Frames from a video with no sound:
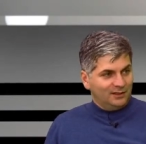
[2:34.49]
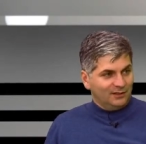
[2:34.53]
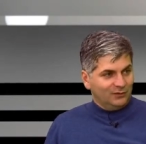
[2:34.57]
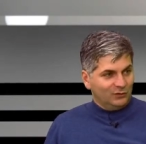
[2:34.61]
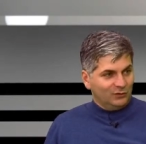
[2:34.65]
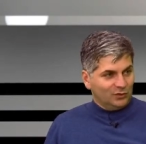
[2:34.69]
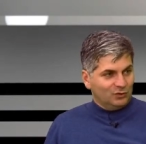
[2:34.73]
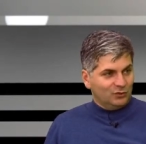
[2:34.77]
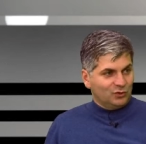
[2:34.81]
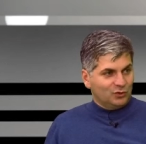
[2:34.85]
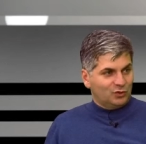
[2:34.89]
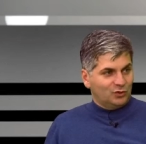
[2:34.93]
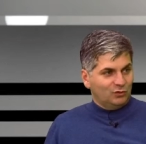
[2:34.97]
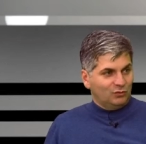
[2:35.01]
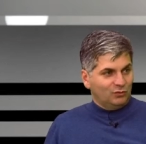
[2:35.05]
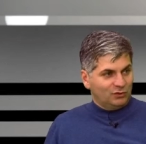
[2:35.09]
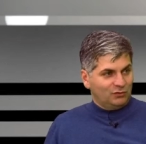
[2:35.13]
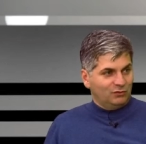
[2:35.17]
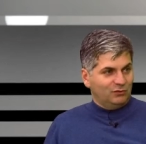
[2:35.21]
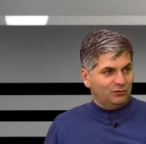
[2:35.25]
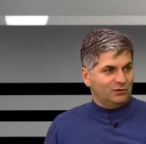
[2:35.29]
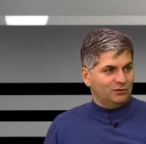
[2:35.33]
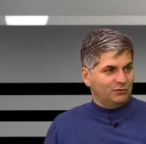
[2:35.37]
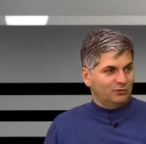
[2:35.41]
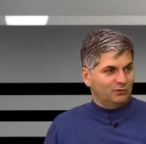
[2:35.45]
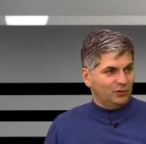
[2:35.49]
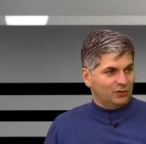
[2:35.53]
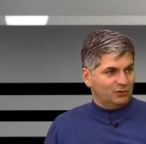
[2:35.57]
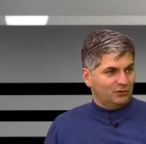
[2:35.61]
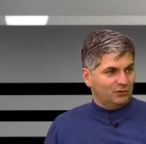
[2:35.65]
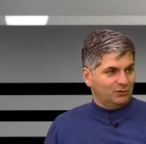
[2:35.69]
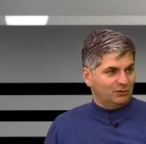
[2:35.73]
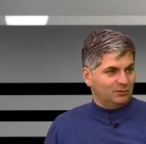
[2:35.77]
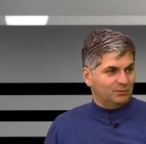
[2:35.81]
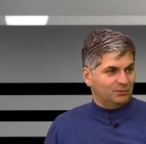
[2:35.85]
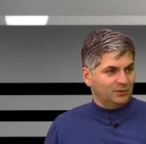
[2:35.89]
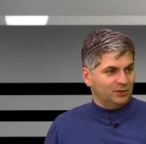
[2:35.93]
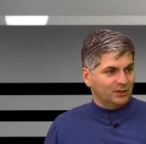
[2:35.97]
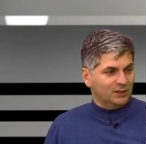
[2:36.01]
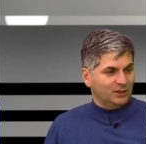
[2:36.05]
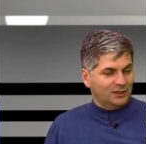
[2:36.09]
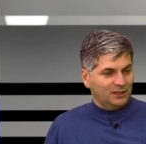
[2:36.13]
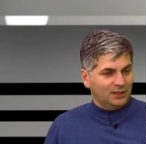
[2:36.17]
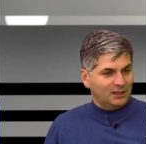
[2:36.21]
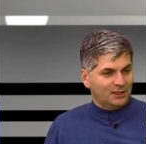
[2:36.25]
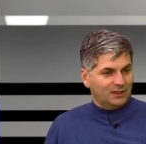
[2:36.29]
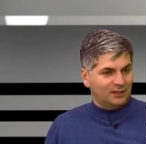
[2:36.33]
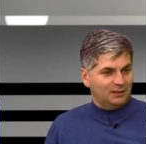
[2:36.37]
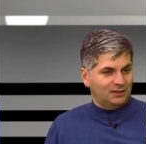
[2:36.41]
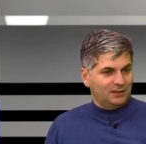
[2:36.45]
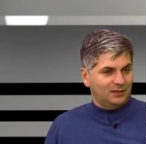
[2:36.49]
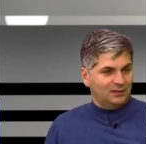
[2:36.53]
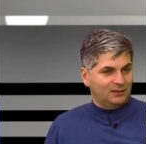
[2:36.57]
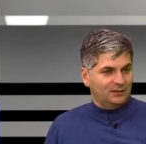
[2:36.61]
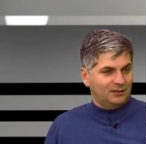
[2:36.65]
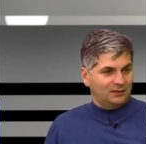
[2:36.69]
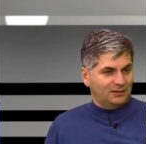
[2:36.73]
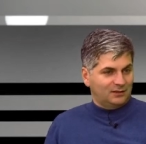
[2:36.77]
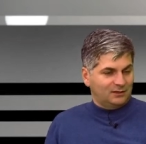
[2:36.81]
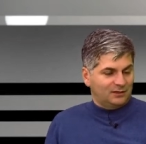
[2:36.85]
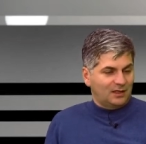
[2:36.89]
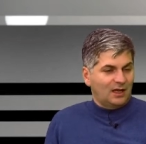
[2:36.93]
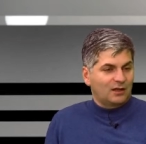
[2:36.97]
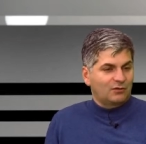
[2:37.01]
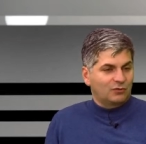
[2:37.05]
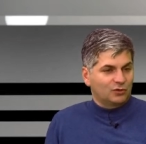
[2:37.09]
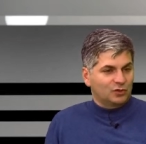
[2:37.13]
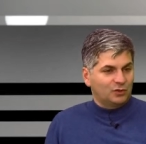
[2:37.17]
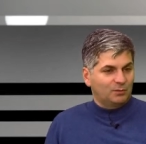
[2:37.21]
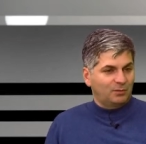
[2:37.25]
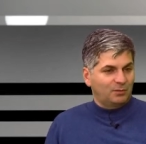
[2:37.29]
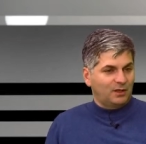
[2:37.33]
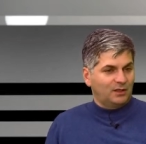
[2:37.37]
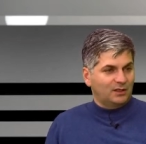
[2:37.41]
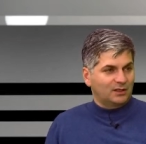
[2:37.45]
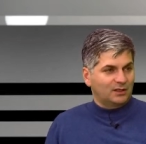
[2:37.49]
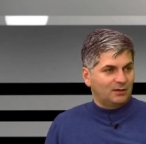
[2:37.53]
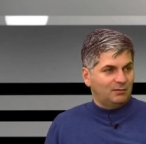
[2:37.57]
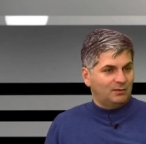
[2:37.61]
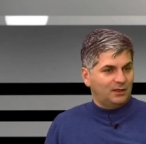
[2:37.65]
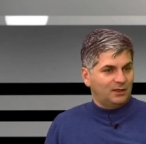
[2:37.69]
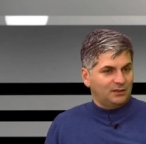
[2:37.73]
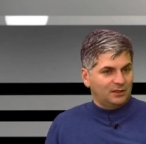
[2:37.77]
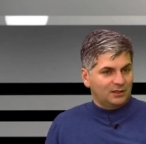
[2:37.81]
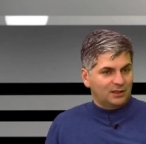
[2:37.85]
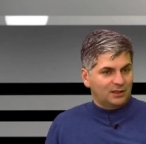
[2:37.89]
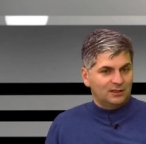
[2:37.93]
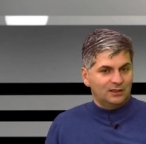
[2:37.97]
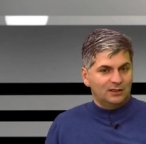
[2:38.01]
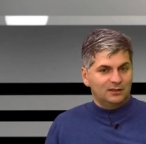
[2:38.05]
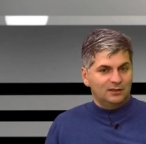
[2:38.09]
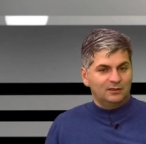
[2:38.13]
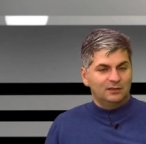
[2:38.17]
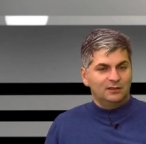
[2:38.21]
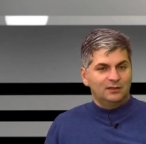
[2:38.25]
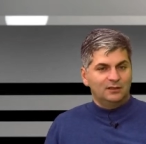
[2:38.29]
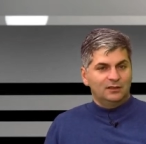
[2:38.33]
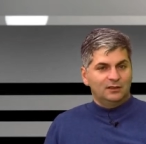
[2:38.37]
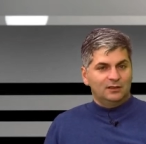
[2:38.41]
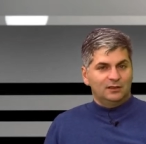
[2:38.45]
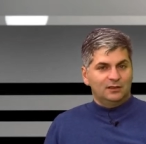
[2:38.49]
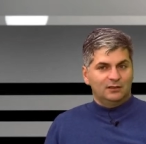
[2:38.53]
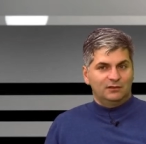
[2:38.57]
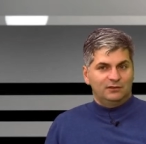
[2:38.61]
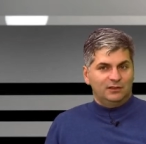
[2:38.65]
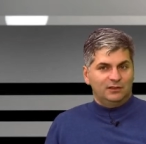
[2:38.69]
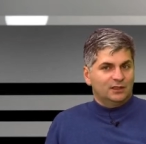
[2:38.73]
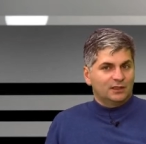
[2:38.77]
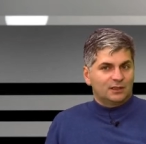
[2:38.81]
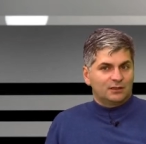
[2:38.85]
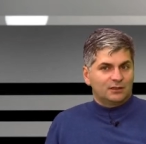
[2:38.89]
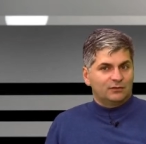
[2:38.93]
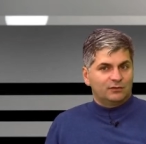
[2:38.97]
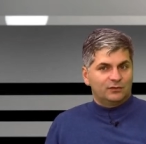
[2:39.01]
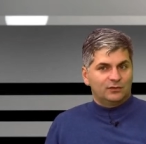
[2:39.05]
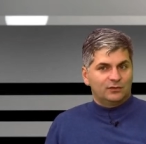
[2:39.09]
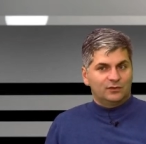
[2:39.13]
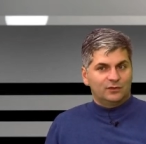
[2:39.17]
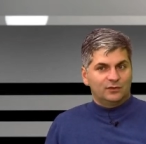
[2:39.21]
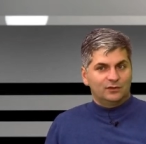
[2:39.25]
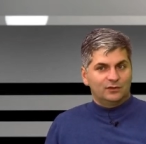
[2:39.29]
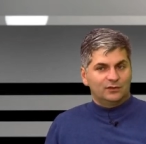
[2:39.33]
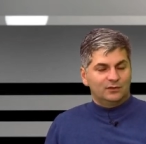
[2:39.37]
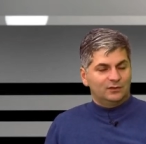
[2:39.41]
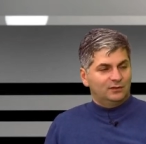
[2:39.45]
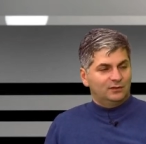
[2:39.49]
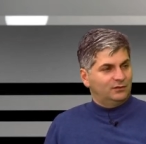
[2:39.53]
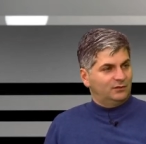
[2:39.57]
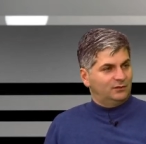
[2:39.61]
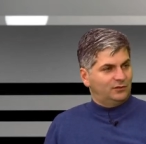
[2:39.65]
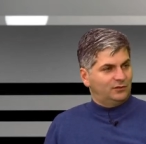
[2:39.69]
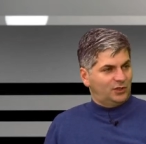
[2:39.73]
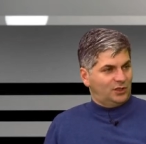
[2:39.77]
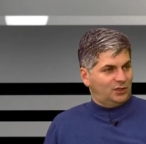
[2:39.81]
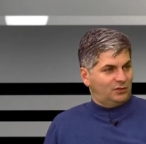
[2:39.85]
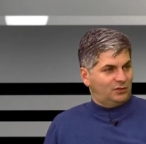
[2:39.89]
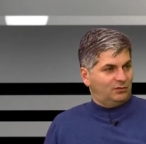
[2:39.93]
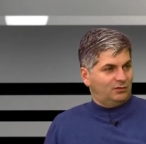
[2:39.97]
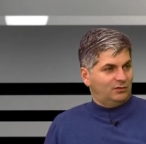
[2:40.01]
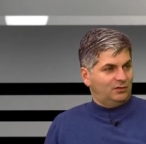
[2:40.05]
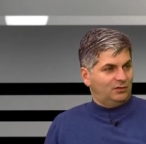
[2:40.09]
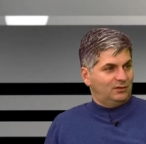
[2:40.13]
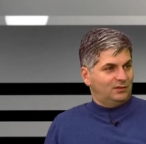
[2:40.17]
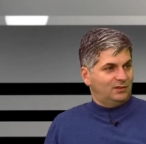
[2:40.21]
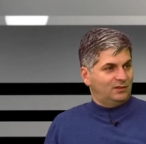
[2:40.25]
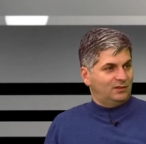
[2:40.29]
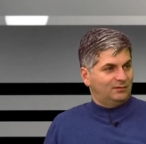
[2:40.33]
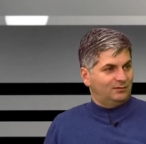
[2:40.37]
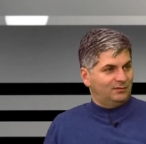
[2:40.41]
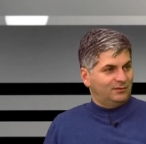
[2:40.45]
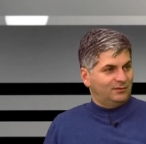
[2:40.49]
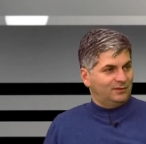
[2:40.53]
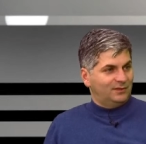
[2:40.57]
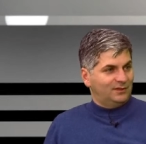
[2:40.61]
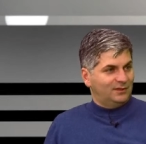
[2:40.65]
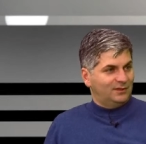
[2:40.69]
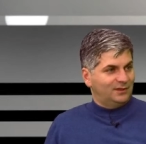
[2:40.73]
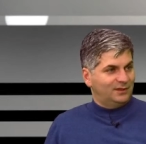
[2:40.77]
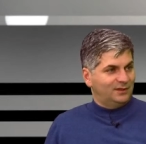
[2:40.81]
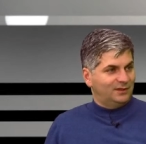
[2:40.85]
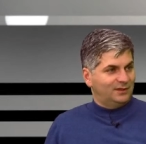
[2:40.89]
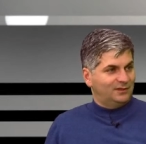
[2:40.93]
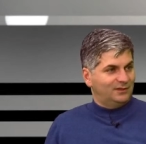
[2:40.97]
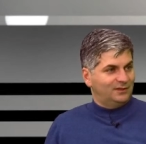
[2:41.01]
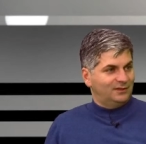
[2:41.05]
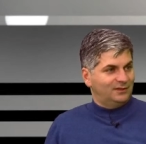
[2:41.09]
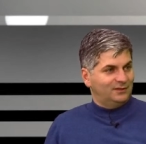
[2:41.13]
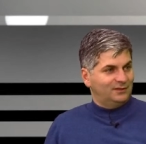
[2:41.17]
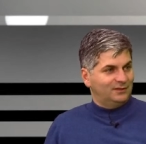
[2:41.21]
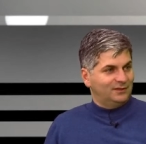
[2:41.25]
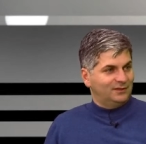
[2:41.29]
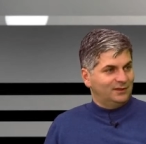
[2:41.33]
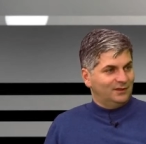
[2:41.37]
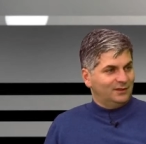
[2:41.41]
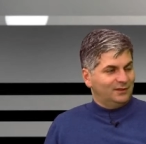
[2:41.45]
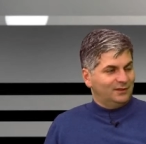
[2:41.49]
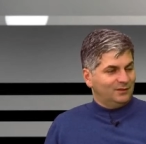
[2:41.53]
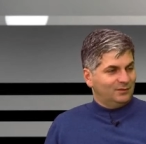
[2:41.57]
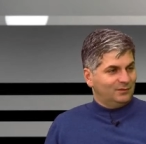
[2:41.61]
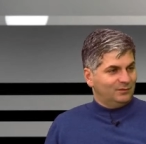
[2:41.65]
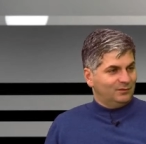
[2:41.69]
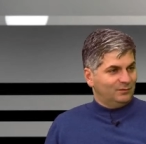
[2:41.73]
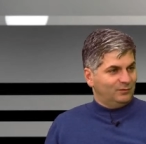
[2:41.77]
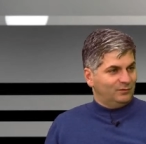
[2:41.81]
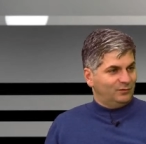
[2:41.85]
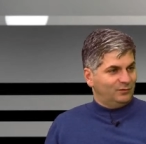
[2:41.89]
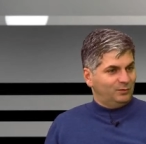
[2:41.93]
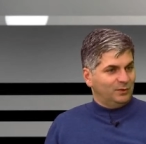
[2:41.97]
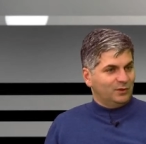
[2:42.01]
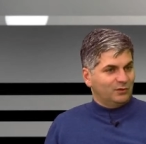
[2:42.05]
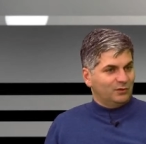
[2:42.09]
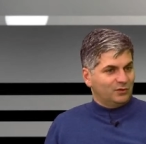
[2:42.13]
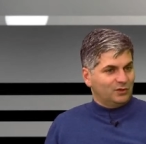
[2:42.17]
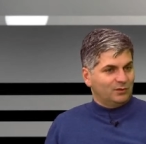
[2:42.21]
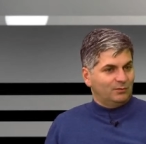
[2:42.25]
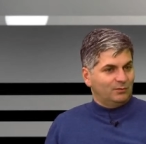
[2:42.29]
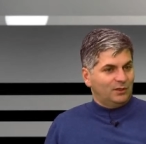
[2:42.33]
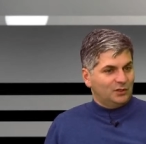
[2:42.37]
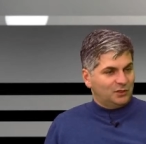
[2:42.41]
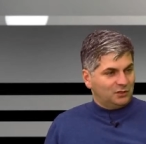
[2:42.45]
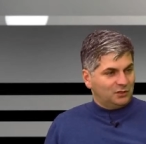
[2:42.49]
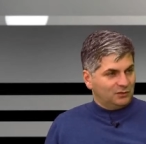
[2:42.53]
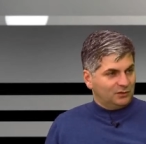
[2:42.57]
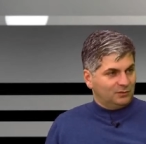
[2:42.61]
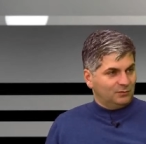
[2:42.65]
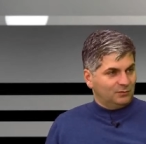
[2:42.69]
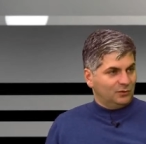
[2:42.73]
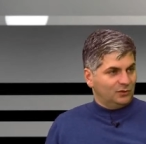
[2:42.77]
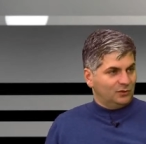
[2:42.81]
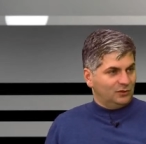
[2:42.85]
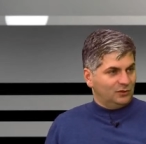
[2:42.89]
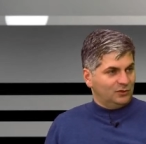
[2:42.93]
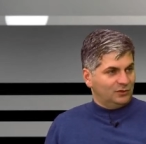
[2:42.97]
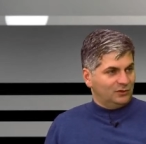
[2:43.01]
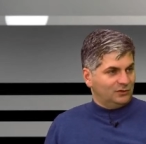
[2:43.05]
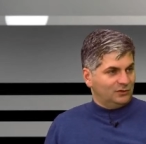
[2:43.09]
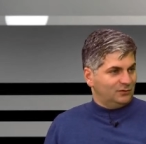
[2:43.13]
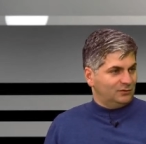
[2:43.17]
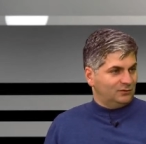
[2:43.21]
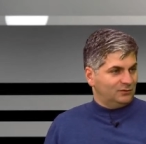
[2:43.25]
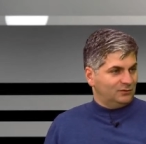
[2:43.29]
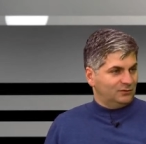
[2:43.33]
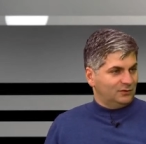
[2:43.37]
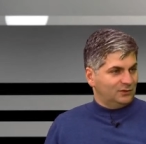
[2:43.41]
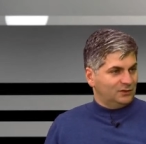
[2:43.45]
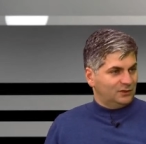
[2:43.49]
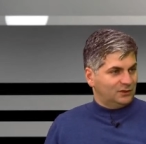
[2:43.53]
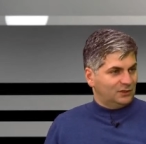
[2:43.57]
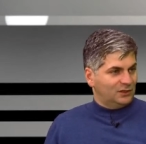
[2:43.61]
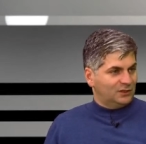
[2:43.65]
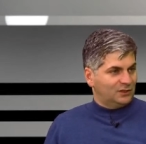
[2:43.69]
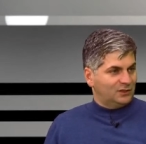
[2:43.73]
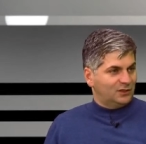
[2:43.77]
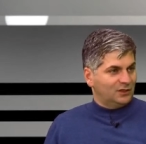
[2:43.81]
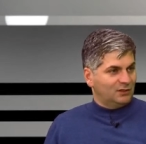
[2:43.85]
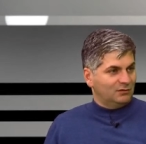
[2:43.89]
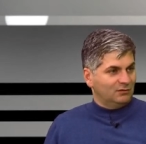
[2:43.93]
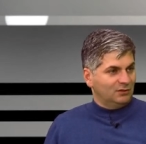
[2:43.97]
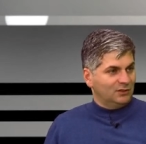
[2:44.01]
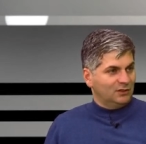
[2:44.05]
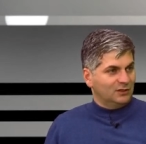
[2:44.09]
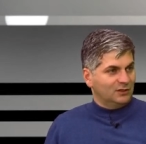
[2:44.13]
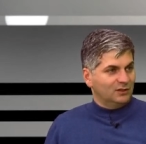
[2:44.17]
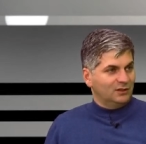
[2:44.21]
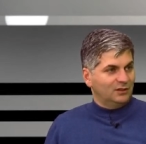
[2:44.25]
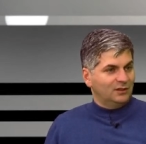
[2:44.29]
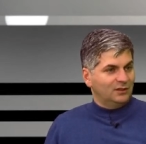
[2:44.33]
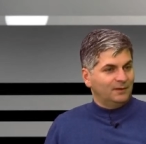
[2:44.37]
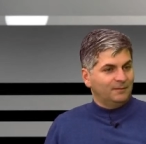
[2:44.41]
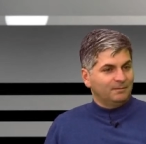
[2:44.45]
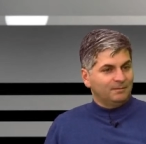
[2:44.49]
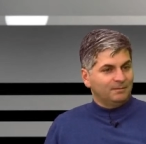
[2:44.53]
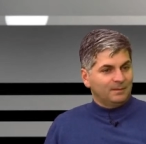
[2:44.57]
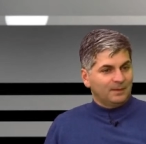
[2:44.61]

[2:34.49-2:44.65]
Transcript: 86-88 года, когда как выступала команда, когда венгров 6-0 э, там на, в первом же матче сборная СССР выиграла.